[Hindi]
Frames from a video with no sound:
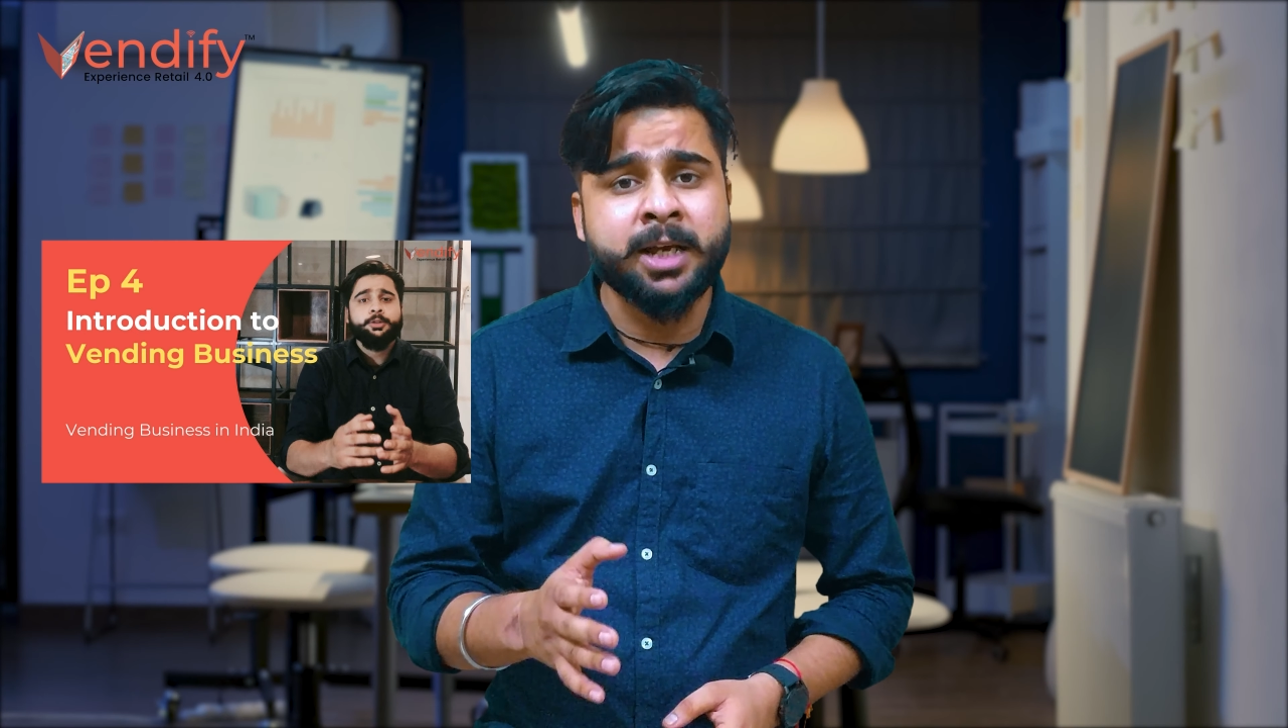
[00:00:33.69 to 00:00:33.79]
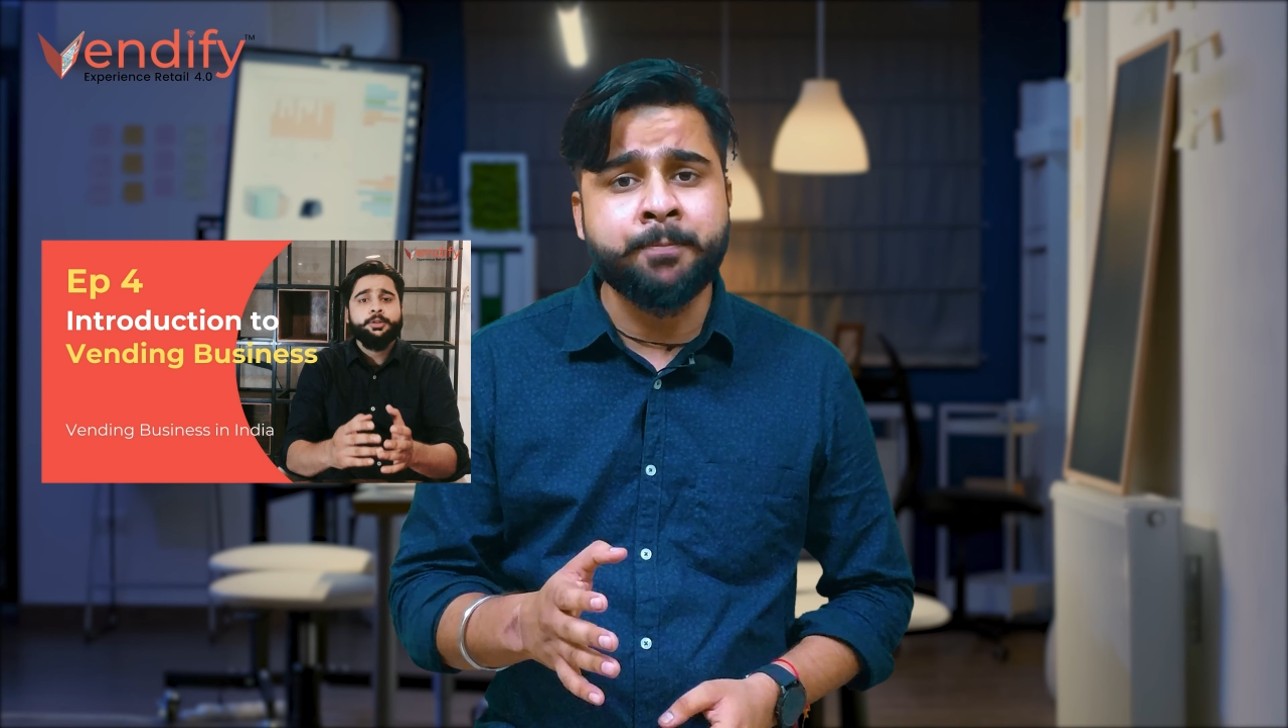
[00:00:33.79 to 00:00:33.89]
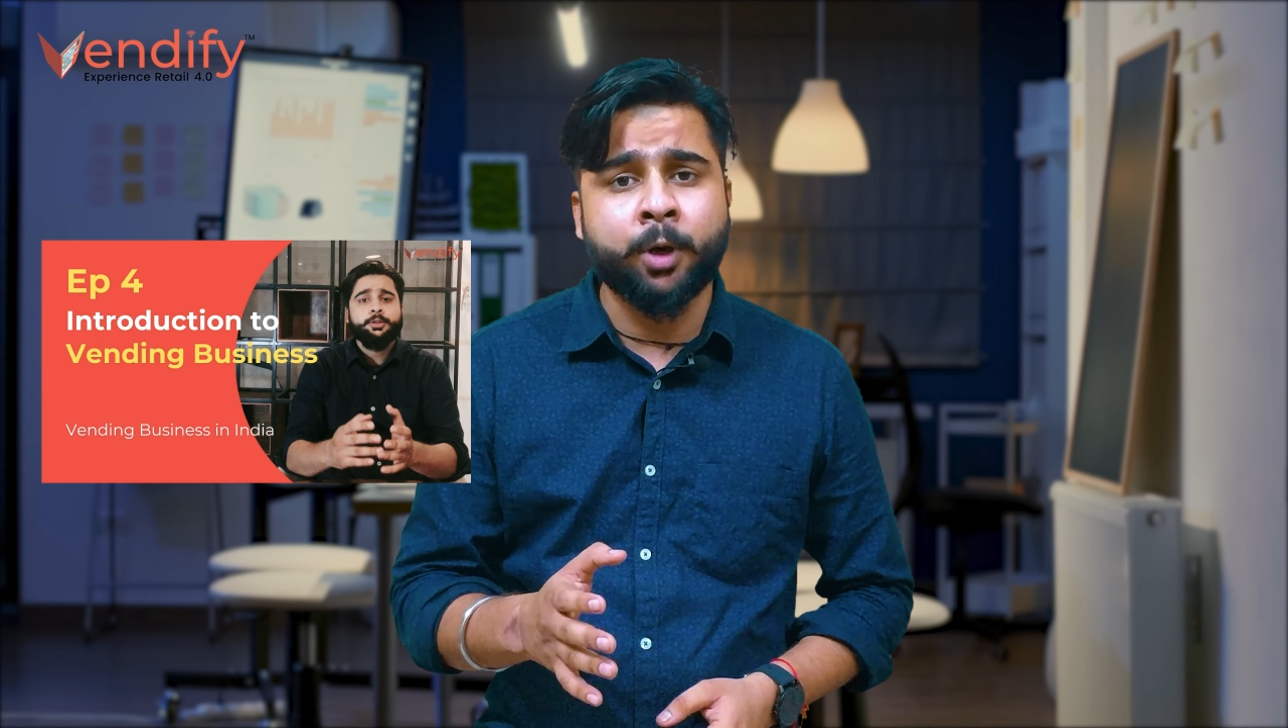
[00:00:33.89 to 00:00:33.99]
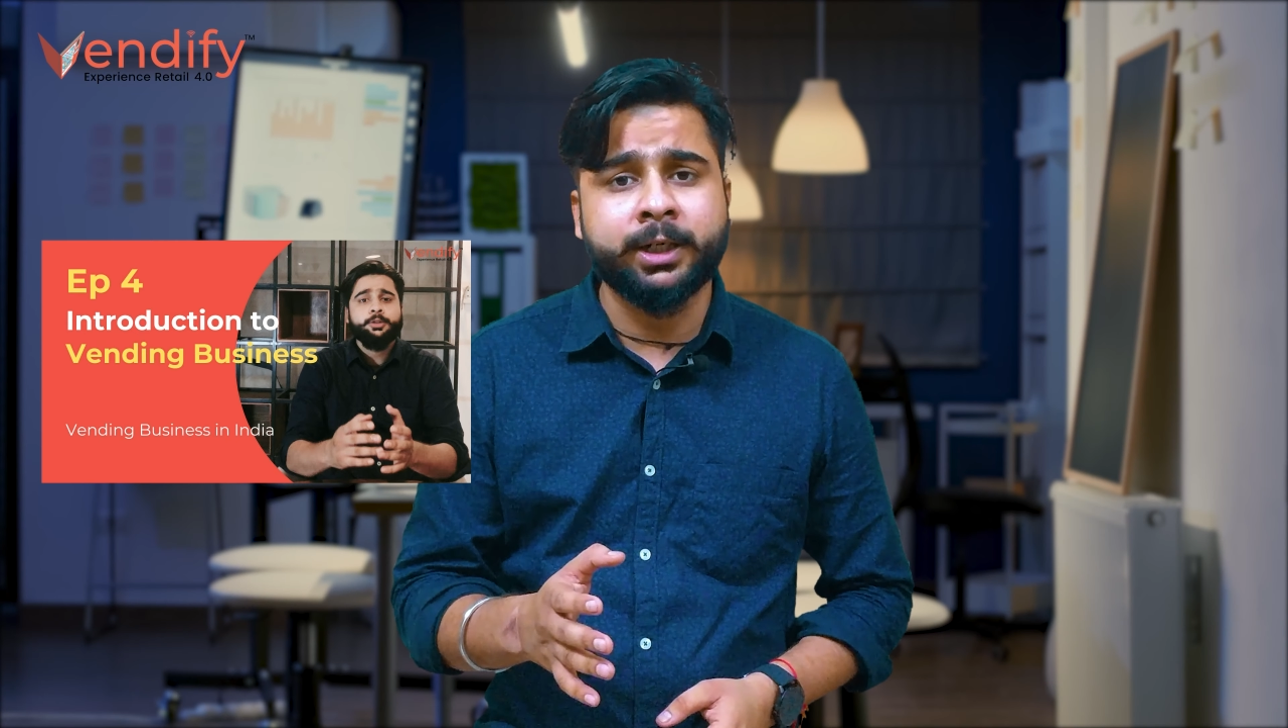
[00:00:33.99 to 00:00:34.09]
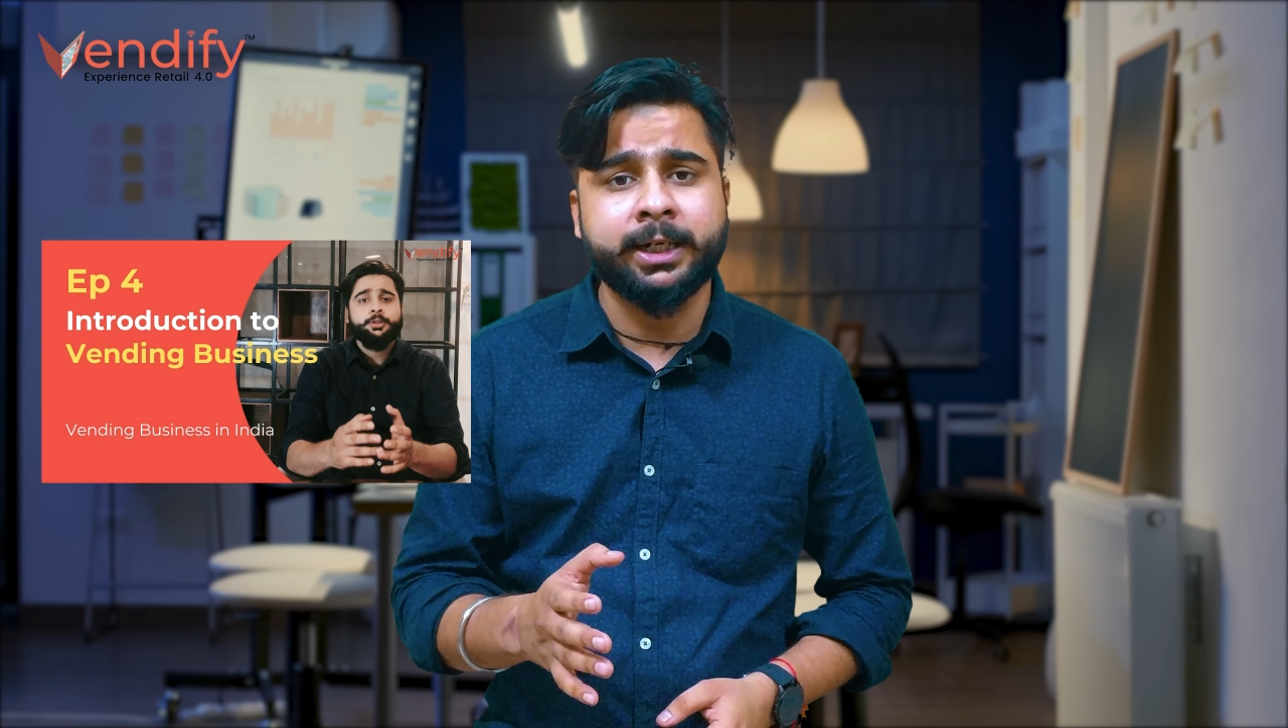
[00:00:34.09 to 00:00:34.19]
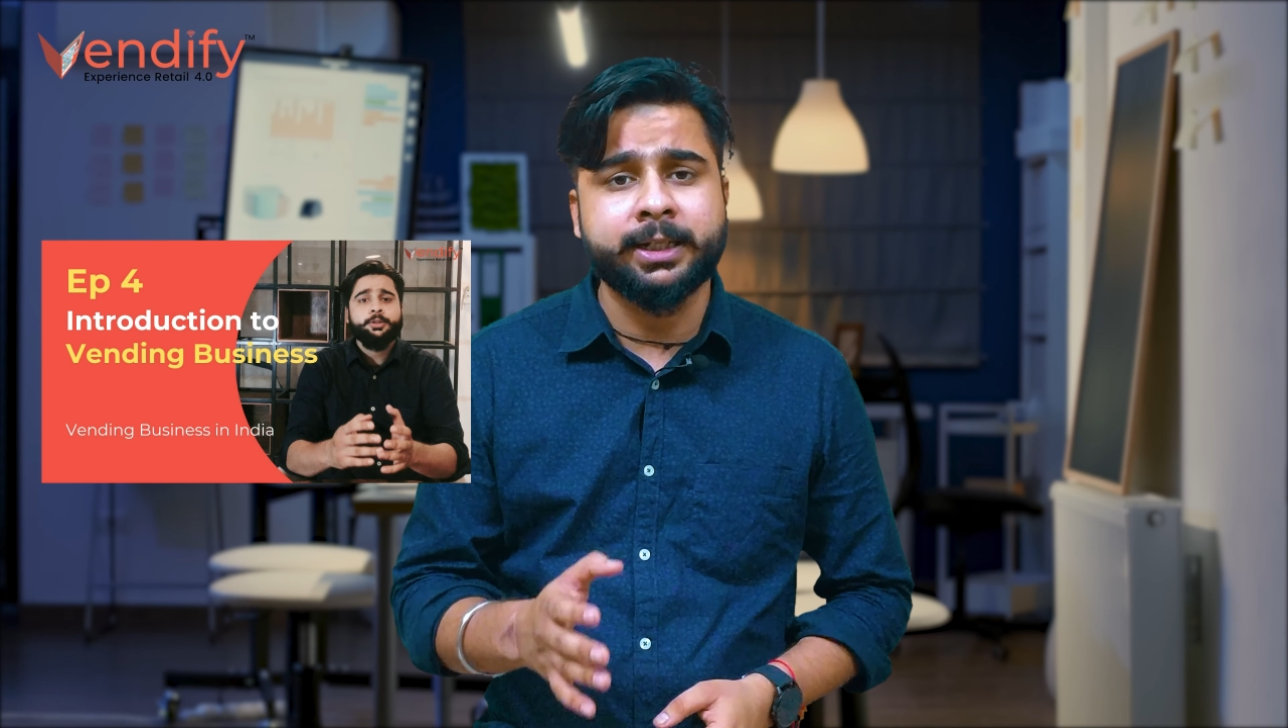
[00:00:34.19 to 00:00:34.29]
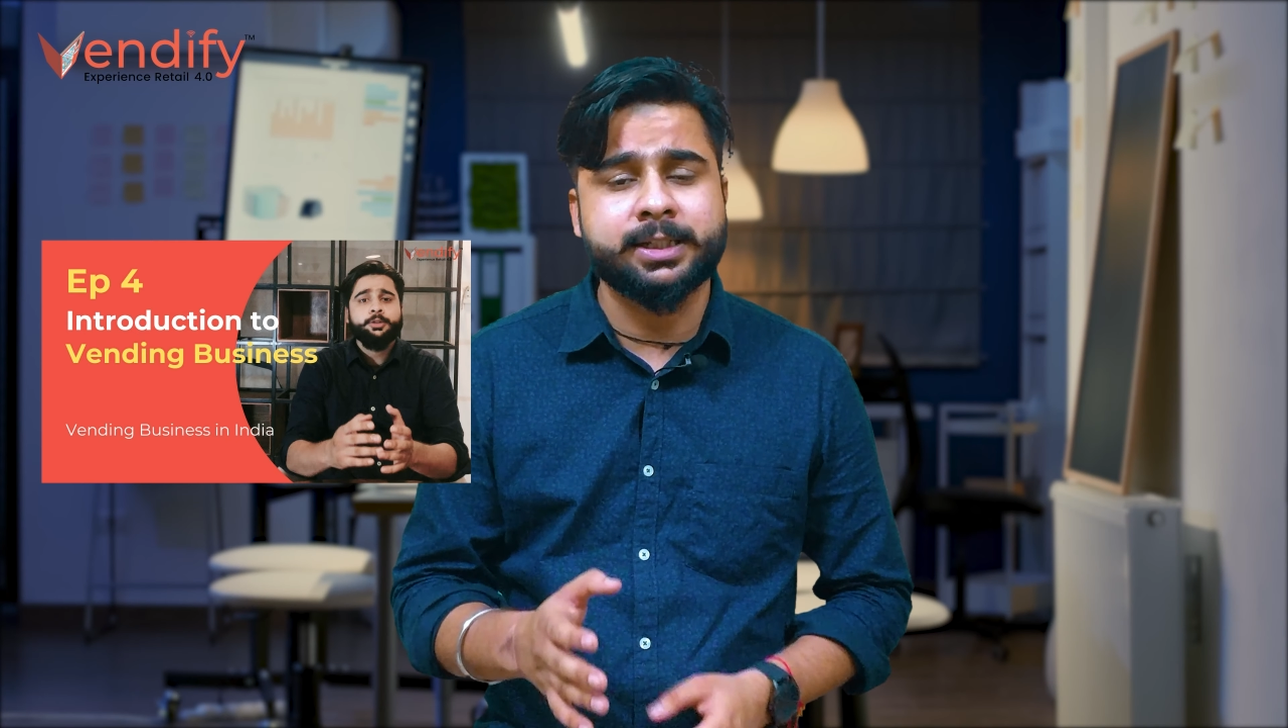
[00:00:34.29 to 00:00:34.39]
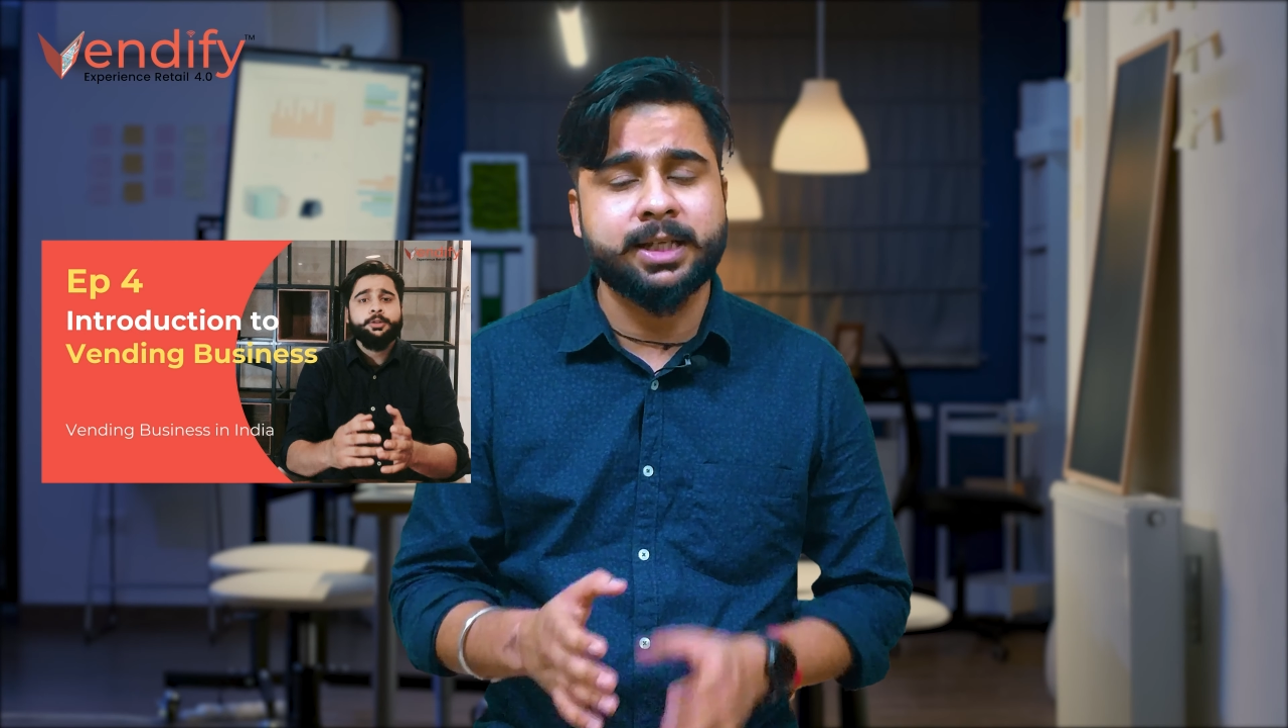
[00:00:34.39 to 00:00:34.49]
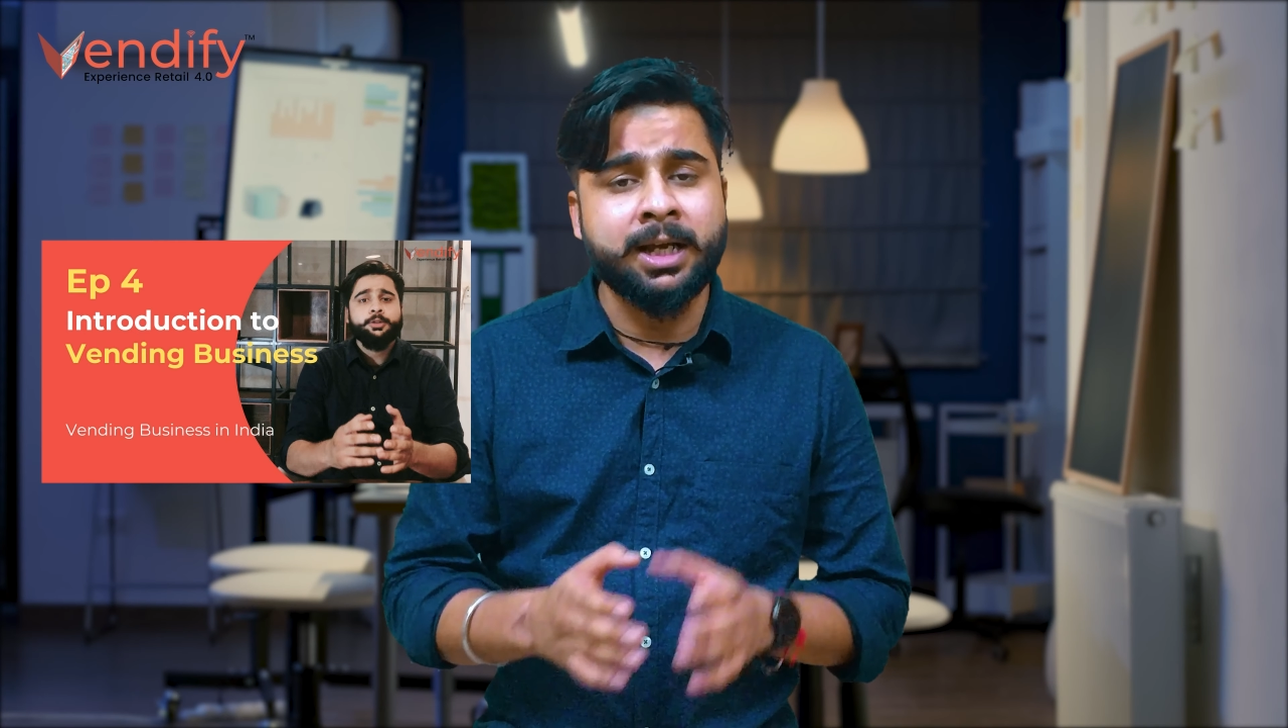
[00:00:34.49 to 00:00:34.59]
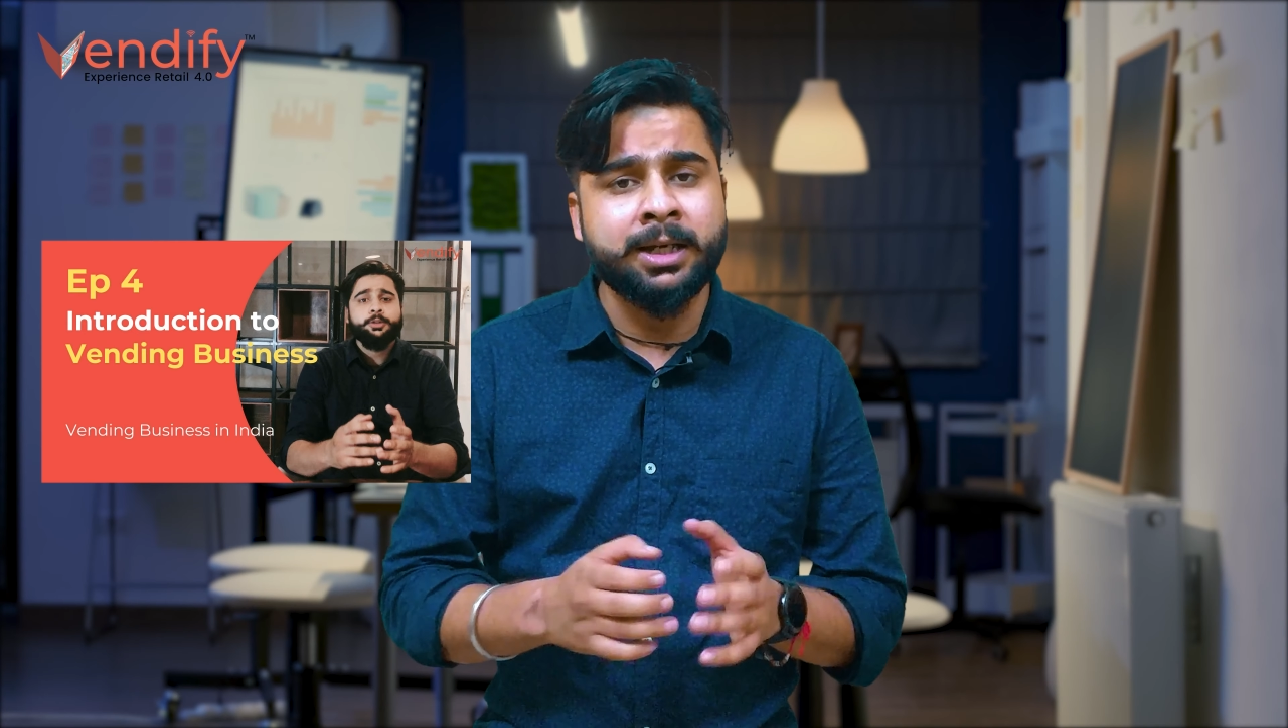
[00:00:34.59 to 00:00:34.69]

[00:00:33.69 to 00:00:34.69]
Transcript: इंपॉर्टेंट हिस्सा